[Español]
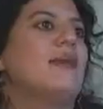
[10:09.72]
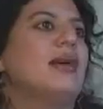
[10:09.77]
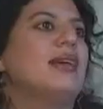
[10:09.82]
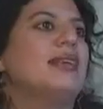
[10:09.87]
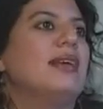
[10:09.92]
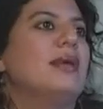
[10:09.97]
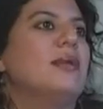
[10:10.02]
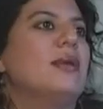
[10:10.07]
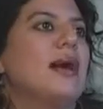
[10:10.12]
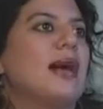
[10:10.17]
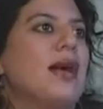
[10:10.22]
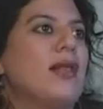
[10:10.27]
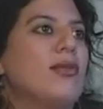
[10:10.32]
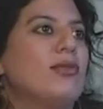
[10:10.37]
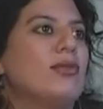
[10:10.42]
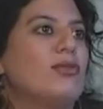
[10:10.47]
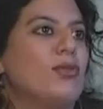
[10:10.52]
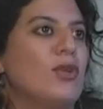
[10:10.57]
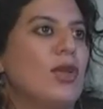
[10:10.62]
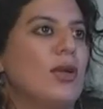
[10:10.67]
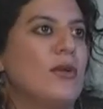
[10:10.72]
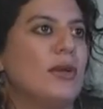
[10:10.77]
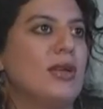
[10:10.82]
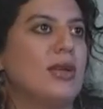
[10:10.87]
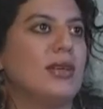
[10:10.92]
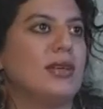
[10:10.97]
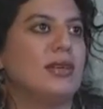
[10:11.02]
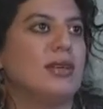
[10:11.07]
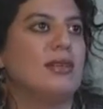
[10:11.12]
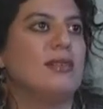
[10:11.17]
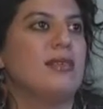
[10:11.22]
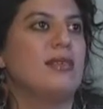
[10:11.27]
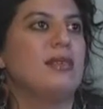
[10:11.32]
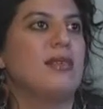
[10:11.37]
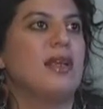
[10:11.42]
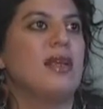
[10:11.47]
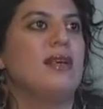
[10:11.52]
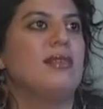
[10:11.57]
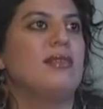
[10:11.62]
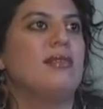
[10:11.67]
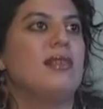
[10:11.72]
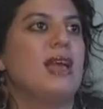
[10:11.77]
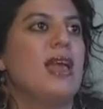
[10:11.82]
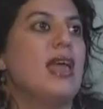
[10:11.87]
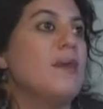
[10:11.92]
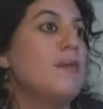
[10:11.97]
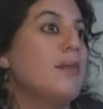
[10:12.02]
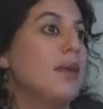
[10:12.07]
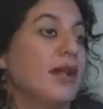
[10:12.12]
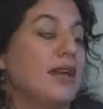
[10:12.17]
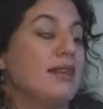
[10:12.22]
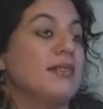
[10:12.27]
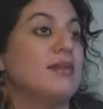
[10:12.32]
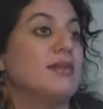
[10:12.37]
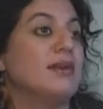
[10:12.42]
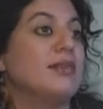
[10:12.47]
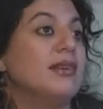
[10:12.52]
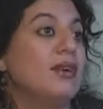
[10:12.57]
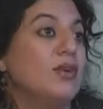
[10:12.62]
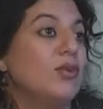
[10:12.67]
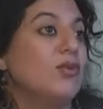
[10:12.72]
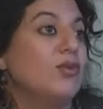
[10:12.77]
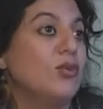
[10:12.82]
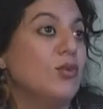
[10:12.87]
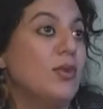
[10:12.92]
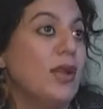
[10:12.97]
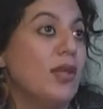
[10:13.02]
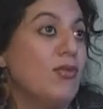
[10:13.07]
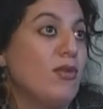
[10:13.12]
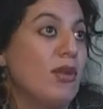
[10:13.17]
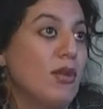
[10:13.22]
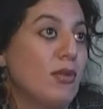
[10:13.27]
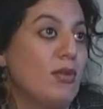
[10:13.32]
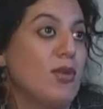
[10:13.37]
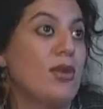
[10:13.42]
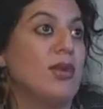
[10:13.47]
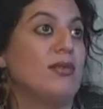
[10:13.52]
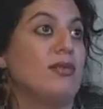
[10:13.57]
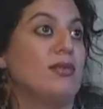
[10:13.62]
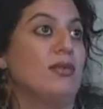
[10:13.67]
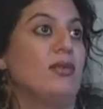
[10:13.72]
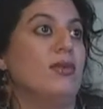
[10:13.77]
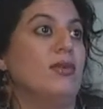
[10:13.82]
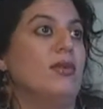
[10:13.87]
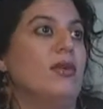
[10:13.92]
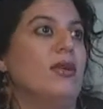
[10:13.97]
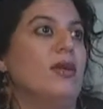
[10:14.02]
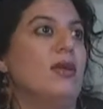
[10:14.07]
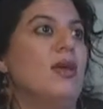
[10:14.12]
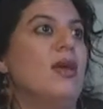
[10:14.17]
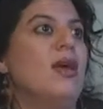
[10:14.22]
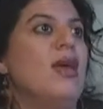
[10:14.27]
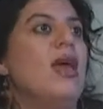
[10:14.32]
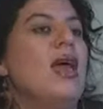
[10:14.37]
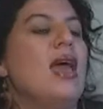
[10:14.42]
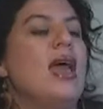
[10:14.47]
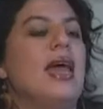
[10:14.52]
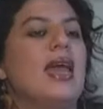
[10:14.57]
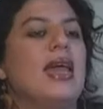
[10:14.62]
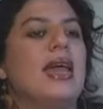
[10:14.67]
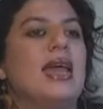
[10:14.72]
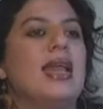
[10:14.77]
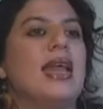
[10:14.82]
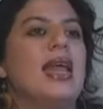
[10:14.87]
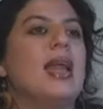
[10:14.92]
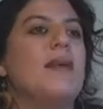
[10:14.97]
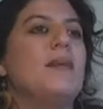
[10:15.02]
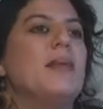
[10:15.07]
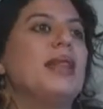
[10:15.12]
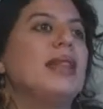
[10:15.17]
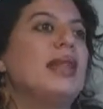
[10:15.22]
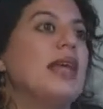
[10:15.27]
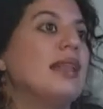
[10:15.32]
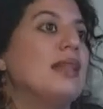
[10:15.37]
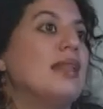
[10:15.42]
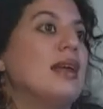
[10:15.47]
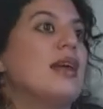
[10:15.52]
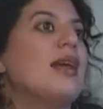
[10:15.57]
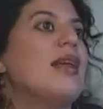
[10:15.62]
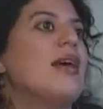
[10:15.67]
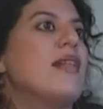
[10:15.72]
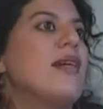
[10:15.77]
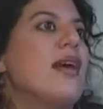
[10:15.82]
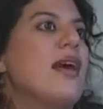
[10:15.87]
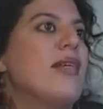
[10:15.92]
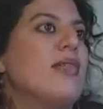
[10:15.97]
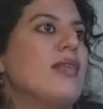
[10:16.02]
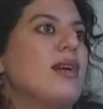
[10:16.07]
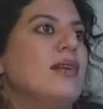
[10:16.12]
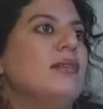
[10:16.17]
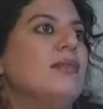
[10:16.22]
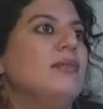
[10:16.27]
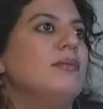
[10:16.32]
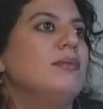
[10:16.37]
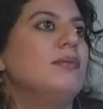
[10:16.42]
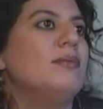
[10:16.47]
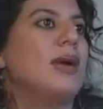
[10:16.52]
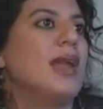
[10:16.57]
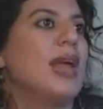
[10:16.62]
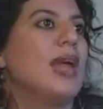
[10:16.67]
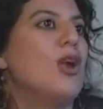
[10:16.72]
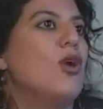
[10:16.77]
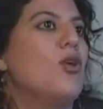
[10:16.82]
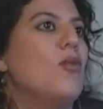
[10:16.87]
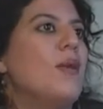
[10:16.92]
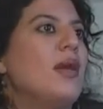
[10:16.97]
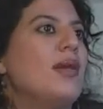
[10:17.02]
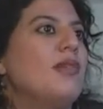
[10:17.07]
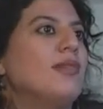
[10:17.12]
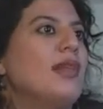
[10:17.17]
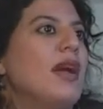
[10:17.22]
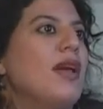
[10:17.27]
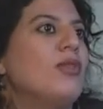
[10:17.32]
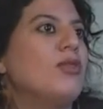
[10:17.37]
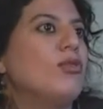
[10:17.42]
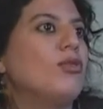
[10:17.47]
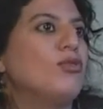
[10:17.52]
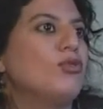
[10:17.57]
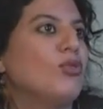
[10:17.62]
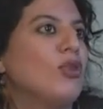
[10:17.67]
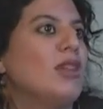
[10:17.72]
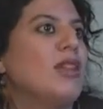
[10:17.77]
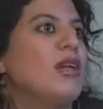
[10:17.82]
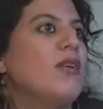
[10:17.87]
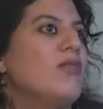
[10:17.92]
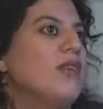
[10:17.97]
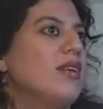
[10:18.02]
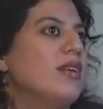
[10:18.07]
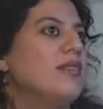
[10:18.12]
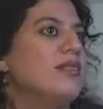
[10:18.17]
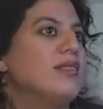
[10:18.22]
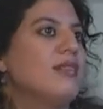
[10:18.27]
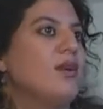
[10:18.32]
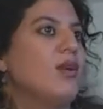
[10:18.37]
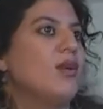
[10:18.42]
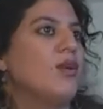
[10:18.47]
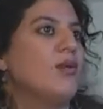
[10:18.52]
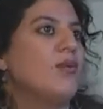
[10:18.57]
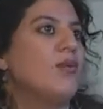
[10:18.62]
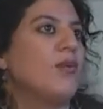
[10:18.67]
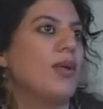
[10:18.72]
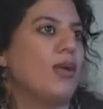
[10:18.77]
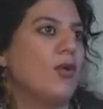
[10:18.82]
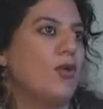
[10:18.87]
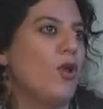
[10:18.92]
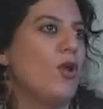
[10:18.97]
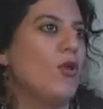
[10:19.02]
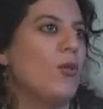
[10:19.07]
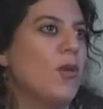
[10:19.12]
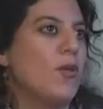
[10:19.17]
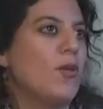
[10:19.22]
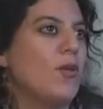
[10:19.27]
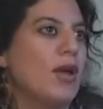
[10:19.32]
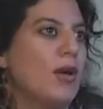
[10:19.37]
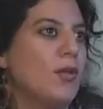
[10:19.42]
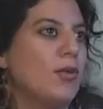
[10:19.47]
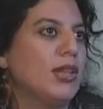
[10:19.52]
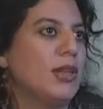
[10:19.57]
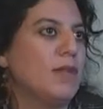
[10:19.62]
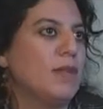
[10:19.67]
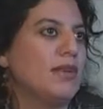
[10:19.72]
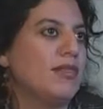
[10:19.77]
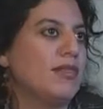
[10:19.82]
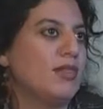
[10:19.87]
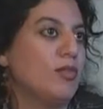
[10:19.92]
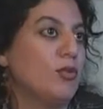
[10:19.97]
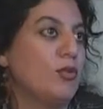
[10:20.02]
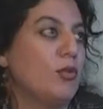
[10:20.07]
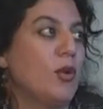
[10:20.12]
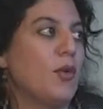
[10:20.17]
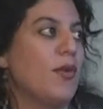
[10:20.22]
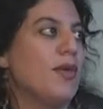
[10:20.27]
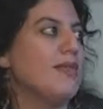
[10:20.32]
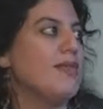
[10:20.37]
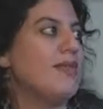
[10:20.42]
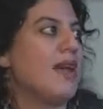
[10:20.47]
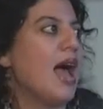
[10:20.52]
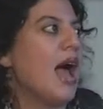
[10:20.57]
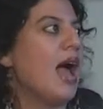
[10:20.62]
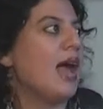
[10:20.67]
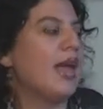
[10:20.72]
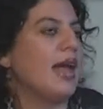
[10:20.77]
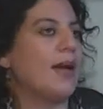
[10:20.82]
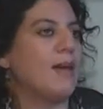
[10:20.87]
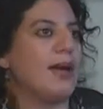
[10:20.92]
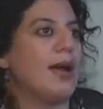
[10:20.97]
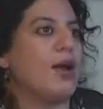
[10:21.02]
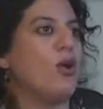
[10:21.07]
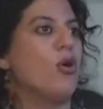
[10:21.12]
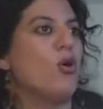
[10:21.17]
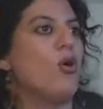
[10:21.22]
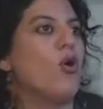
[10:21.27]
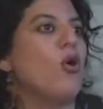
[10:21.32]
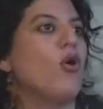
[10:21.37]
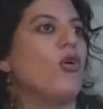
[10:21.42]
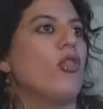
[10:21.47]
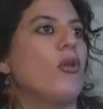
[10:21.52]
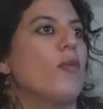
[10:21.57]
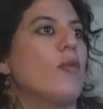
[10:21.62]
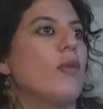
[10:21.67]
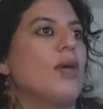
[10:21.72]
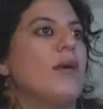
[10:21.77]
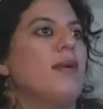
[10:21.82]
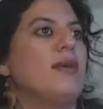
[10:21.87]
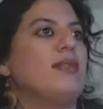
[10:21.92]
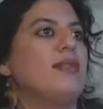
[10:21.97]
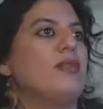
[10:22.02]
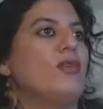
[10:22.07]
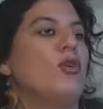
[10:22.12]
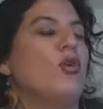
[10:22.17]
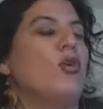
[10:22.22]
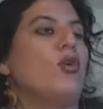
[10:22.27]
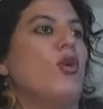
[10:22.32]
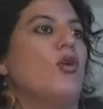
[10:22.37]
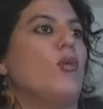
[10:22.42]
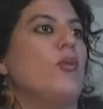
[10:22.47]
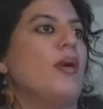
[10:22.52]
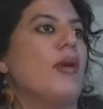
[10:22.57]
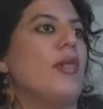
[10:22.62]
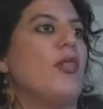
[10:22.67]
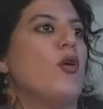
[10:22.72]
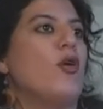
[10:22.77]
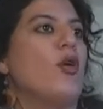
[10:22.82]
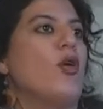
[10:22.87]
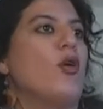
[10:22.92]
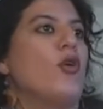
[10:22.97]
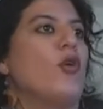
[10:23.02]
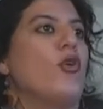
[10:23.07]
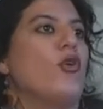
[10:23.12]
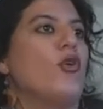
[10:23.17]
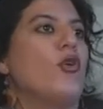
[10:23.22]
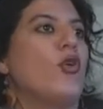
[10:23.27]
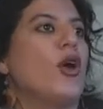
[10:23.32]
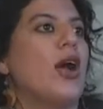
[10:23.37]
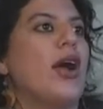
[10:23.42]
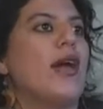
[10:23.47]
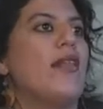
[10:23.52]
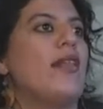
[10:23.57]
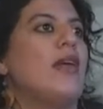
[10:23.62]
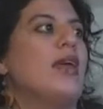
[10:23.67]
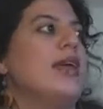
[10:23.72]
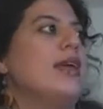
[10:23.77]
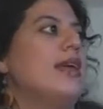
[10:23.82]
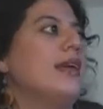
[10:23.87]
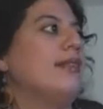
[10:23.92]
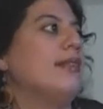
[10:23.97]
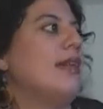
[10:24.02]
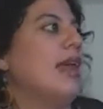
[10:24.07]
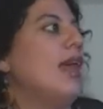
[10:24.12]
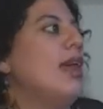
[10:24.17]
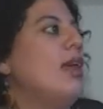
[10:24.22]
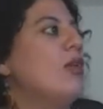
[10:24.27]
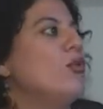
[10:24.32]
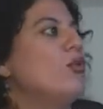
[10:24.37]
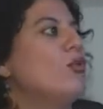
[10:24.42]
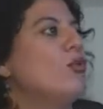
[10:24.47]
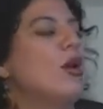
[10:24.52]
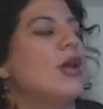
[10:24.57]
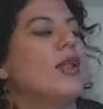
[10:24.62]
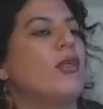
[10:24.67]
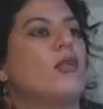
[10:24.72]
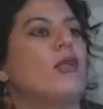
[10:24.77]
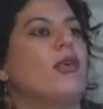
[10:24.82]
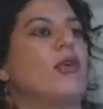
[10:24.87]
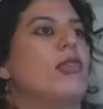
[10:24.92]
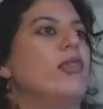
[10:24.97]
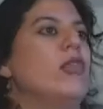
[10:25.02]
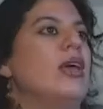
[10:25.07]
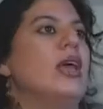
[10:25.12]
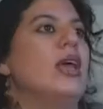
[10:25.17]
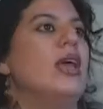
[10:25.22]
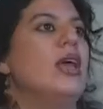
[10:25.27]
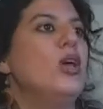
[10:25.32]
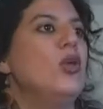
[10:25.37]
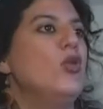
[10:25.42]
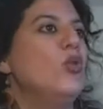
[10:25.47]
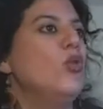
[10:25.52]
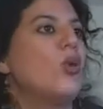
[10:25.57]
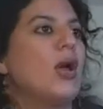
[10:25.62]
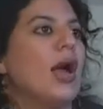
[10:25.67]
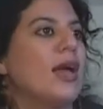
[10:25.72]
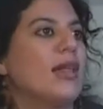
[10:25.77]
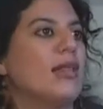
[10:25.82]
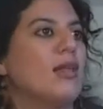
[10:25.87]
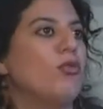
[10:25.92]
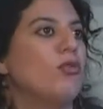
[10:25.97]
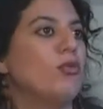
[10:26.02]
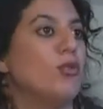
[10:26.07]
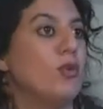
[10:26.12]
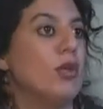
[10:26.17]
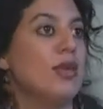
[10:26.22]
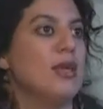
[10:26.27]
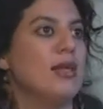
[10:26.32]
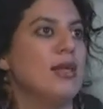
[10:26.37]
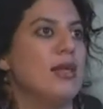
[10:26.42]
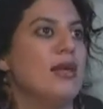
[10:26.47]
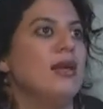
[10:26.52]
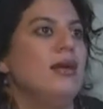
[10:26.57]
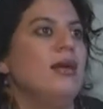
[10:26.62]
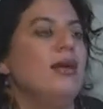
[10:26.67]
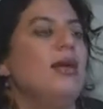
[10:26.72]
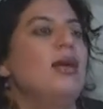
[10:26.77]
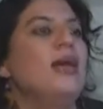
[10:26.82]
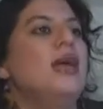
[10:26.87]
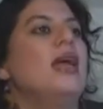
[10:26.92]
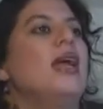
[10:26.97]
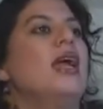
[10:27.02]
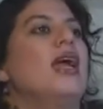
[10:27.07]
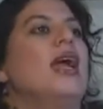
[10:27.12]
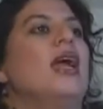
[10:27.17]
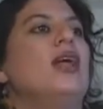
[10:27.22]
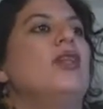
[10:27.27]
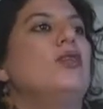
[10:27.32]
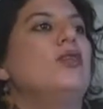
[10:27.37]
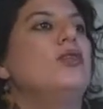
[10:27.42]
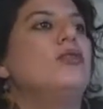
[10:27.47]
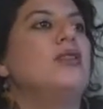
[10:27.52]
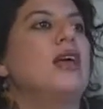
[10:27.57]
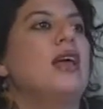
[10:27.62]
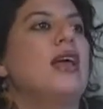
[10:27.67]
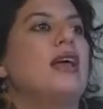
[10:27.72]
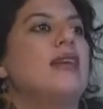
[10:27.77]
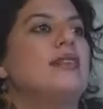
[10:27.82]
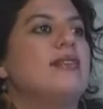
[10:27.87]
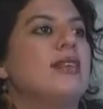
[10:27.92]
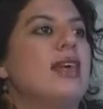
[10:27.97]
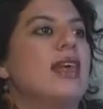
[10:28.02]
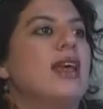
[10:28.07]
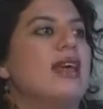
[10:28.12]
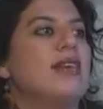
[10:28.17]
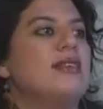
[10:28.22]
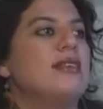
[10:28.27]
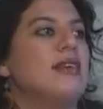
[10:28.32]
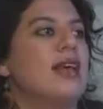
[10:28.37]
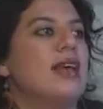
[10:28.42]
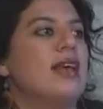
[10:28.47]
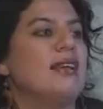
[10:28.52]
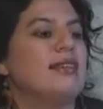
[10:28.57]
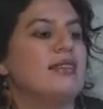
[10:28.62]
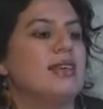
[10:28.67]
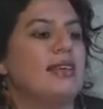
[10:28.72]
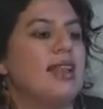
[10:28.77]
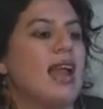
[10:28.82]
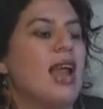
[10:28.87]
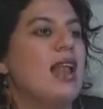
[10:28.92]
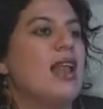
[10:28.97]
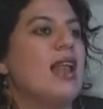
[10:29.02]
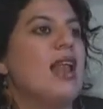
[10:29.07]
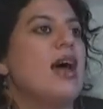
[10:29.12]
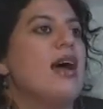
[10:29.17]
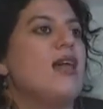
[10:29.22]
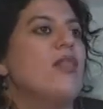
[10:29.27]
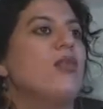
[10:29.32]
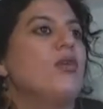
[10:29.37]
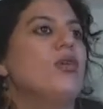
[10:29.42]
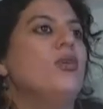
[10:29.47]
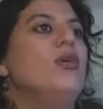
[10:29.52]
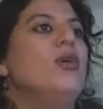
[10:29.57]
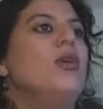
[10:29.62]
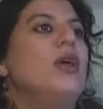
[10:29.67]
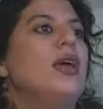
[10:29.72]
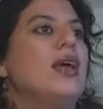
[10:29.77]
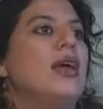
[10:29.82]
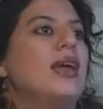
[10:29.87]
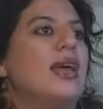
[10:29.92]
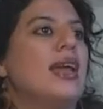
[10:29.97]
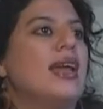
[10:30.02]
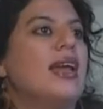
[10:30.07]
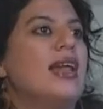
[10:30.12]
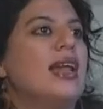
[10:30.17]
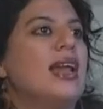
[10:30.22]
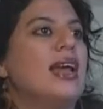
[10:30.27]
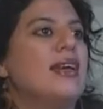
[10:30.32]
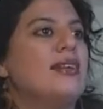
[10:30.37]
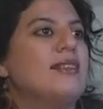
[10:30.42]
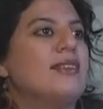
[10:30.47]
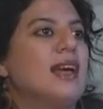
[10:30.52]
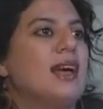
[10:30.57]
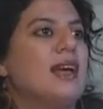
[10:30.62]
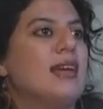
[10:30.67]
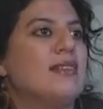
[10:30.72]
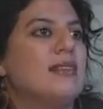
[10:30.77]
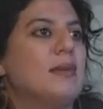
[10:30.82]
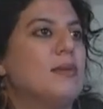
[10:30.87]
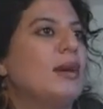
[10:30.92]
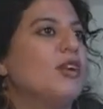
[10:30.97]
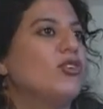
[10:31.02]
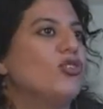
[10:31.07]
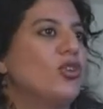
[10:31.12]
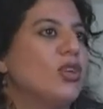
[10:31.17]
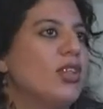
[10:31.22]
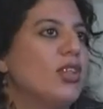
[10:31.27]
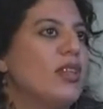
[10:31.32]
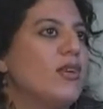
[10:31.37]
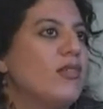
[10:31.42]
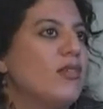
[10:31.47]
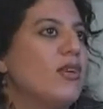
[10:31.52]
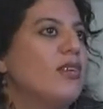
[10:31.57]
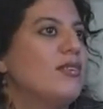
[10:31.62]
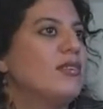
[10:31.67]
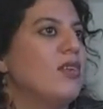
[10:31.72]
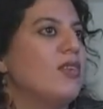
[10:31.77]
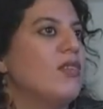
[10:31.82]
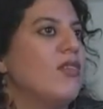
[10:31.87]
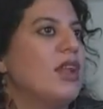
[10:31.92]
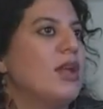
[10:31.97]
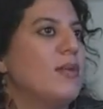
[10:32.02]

vaya bajando sus niveles de resistencia y para que se vaya acostumbrando a la violación generalmente es trasladada para ir aumentando su indefensión, porque no es lo mismo que a vos te pase en tu provincia, a que abras los ojos después de haber sido golpeado o drogada y estés en un lugar donde nunca has estado en tu vida. Entonces ese, ese, traslado genera esa, mayor indefensión de